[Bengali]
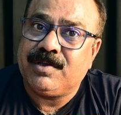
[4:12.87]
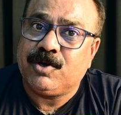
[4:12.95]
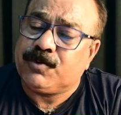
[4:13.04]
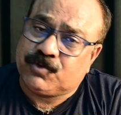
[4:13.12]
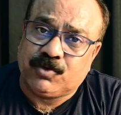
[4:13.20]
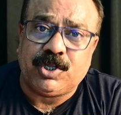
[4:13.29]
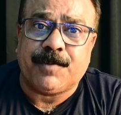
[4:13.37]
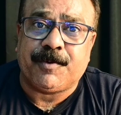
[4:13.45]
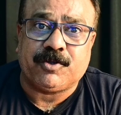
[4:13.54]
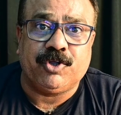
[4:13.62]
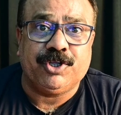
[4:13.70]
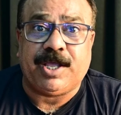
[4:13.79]
খুব সুন্দর
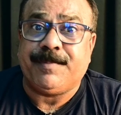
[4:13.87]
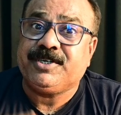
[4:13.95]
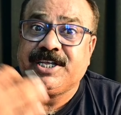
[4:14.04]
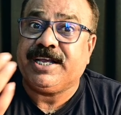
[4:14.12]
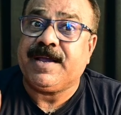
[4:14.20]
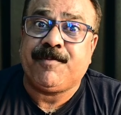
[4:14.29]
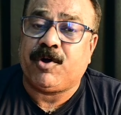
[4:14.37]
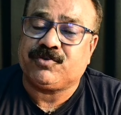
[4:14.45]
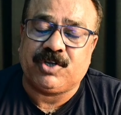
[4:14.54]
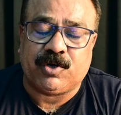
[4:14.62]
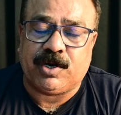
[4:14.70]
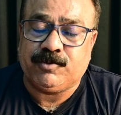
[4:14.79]
পদ্ধতিতে আমি ছেলেকে
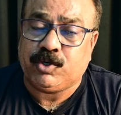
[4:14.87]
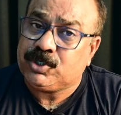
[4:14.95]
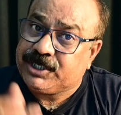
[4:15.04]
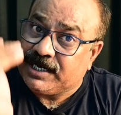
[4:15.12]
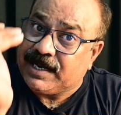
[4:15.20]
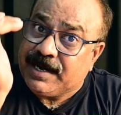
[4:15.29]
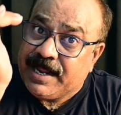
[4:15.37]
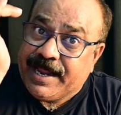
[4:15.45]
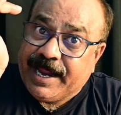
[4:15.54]
পড়াশোনা করলাম যখন ছেলেটা